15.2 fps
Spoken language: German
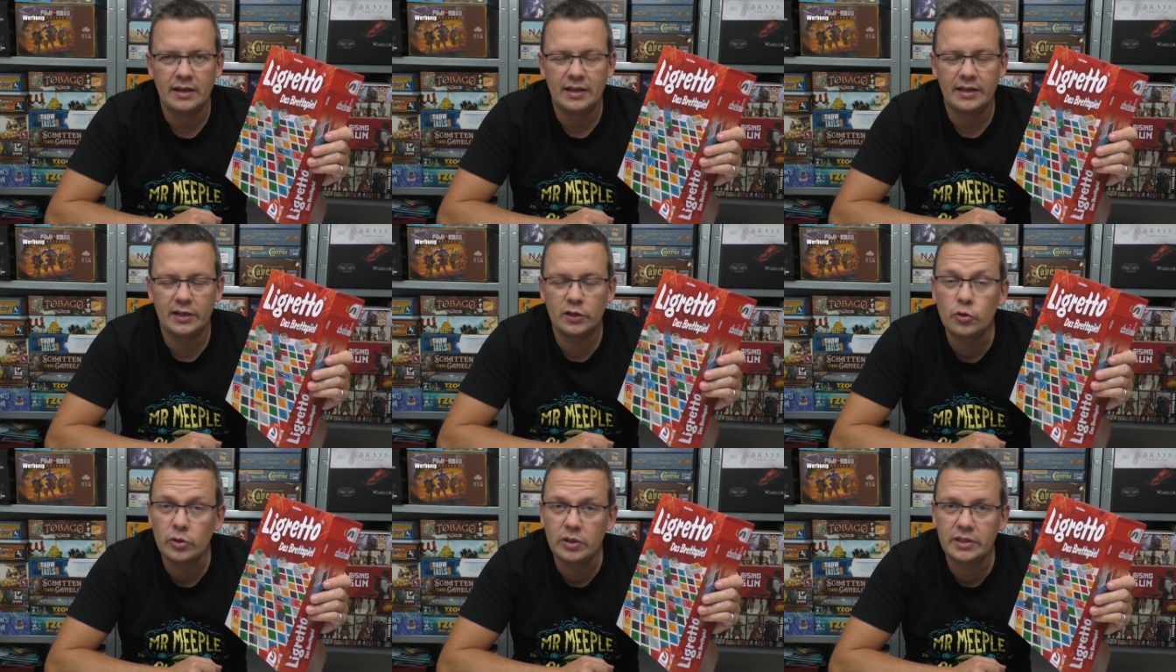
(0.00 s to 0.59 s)

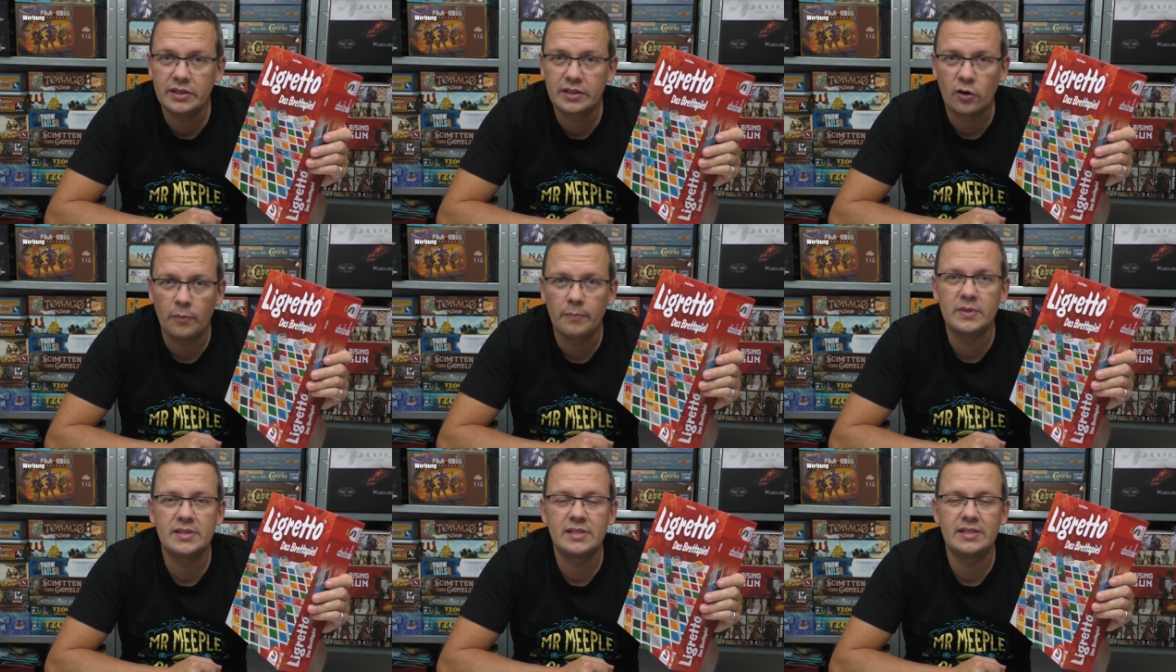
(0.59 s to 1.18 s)
Natürlich
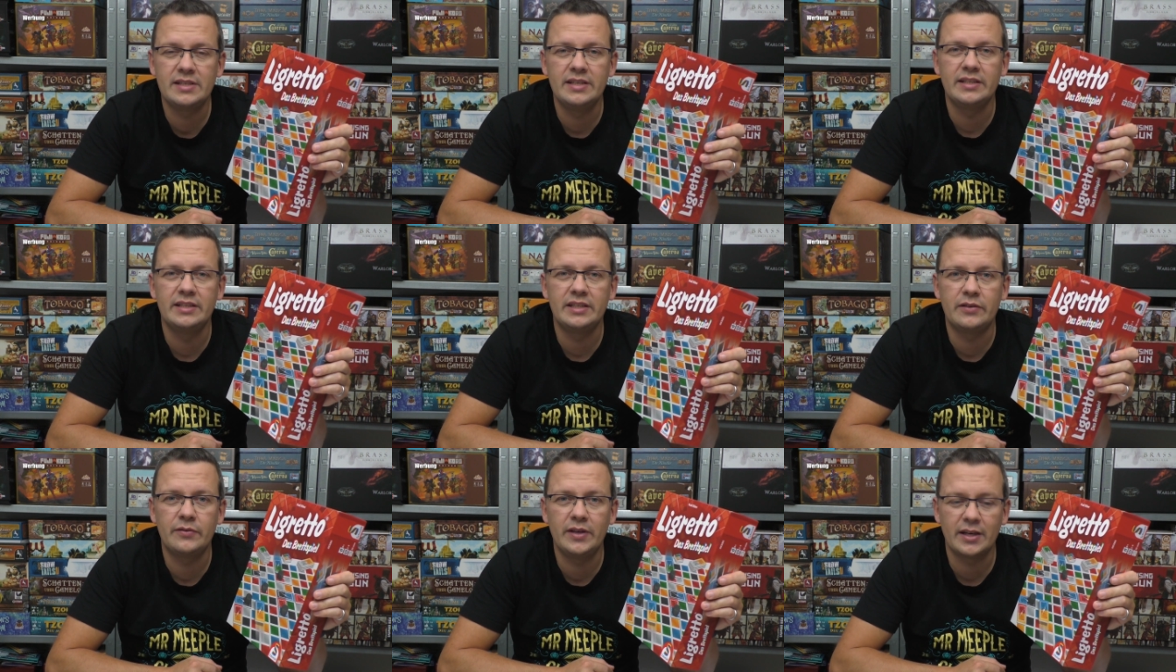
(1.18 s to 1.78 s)
kommt man sich hier in
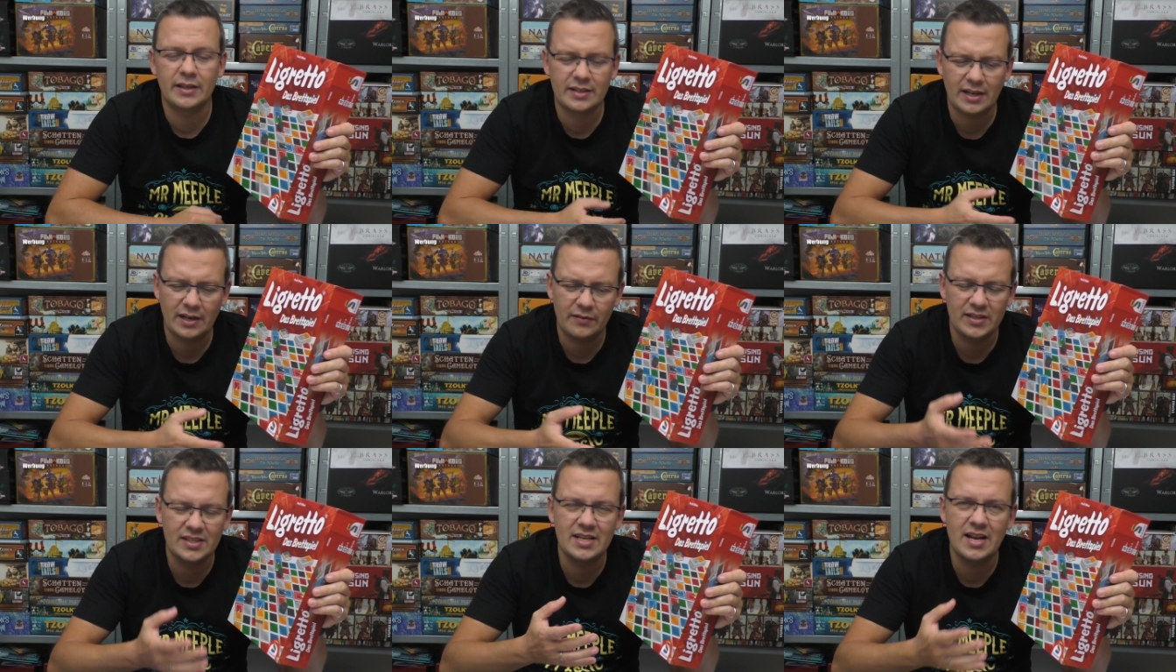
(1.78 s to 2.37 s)
die Quere,
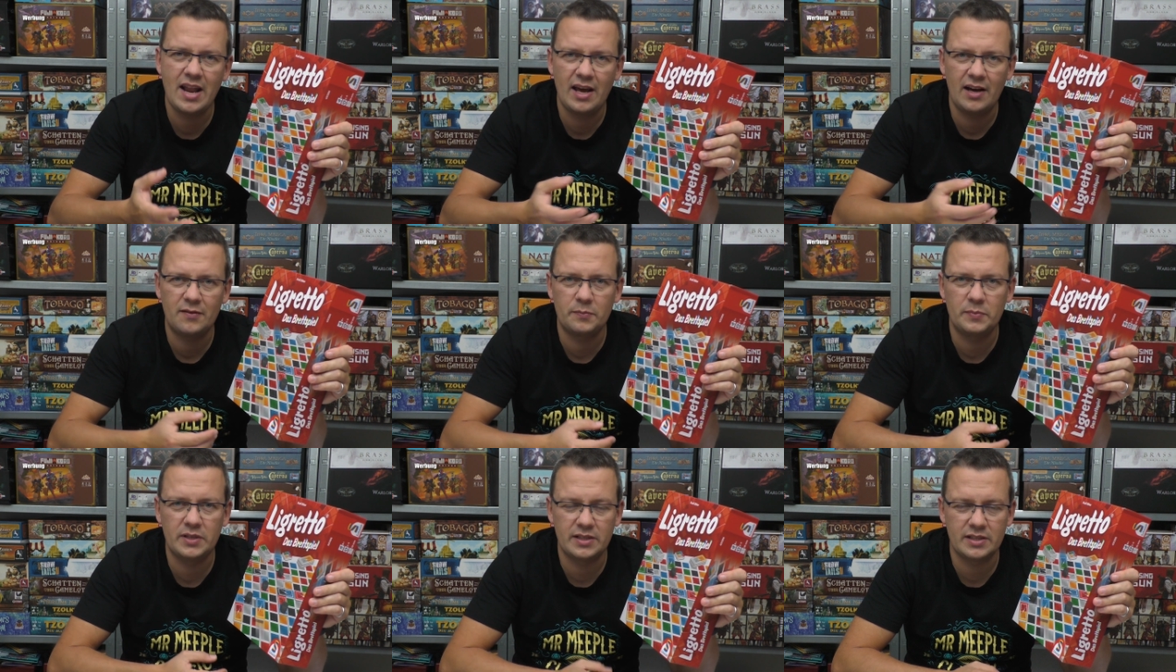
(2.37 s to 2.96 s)
teilweise
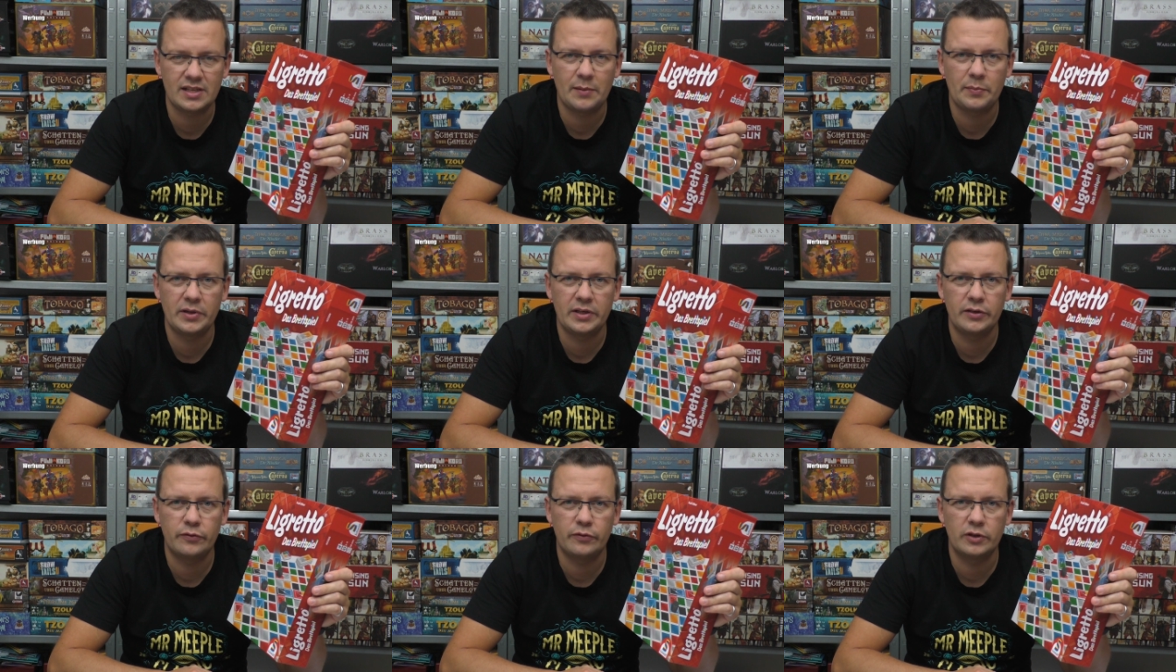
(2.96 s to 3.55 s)
nervt mich das
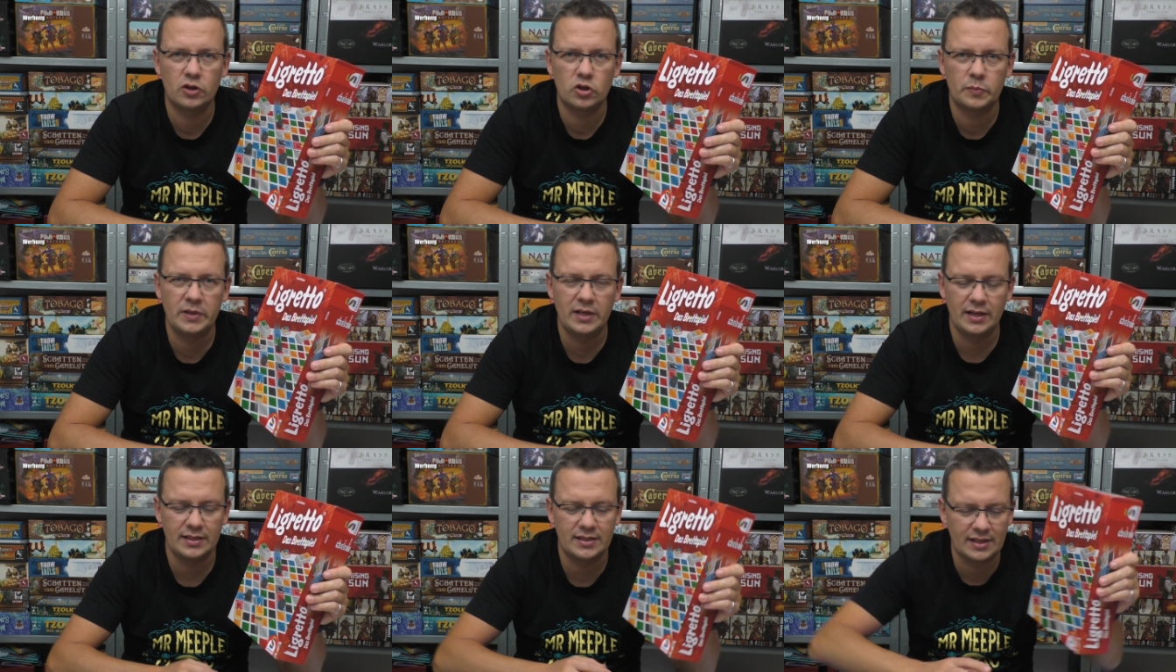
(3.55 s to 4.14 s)
abhängig von der
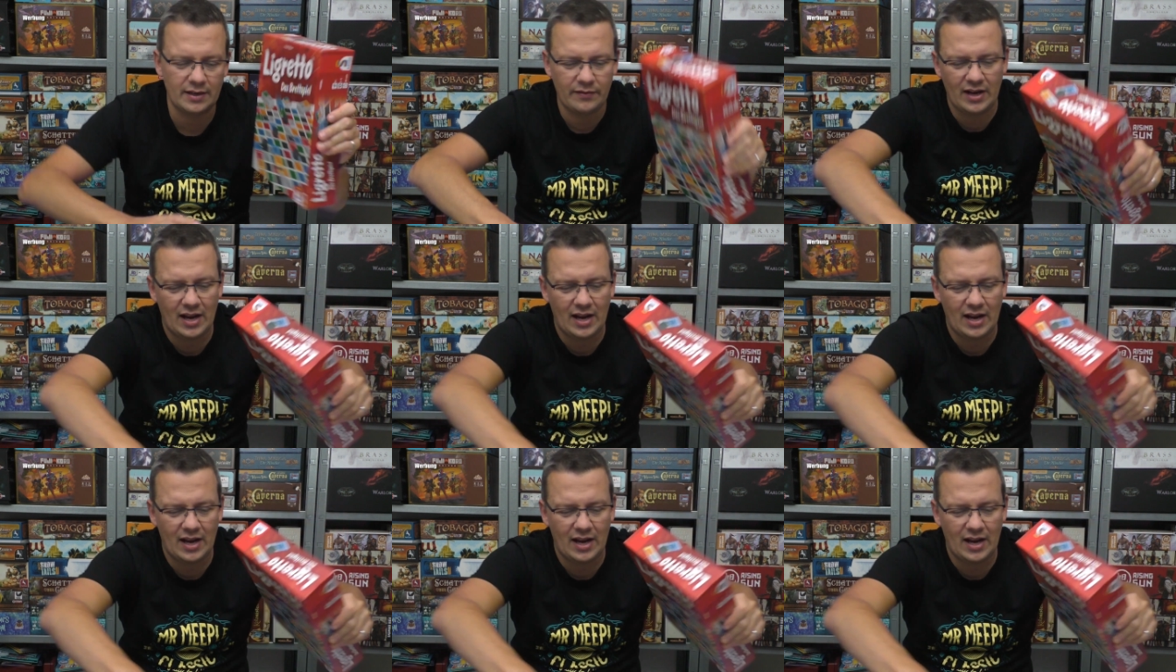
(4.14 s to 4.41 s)
Spieleranzahl,